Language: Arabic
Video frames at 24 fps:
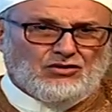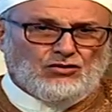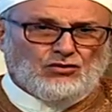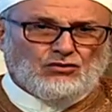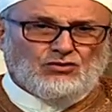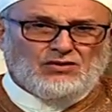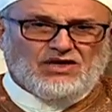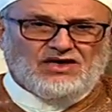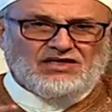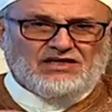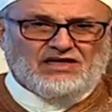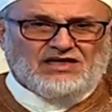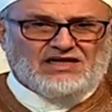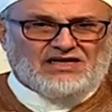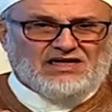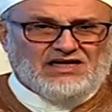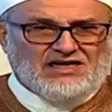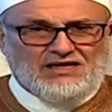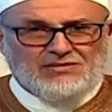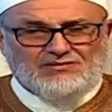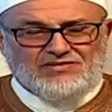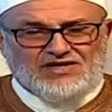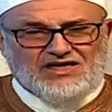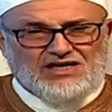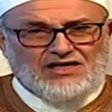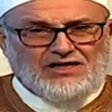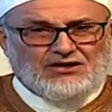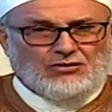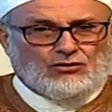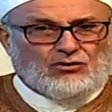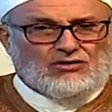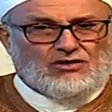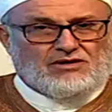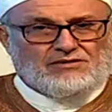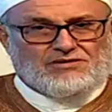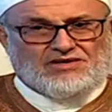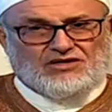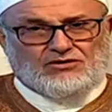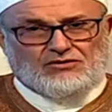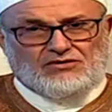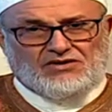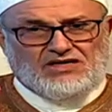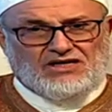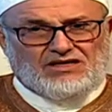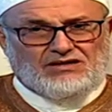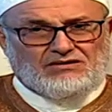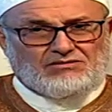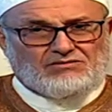وهذا الكلام قال
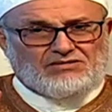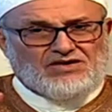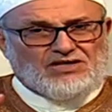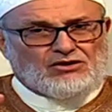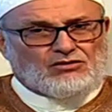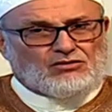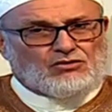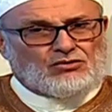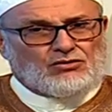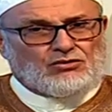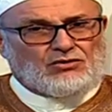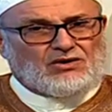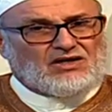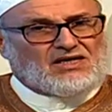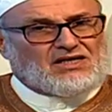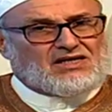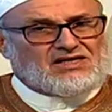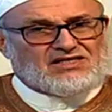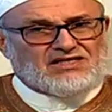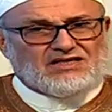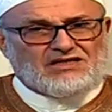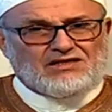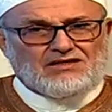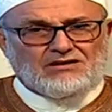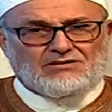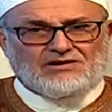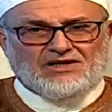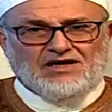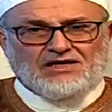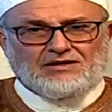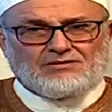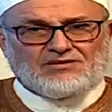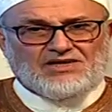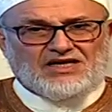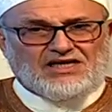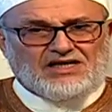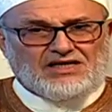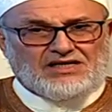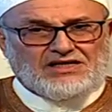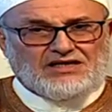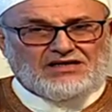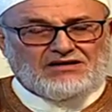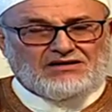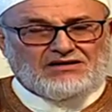علماؤنا ما يقول إلا سيدنا إبراهيم الخليل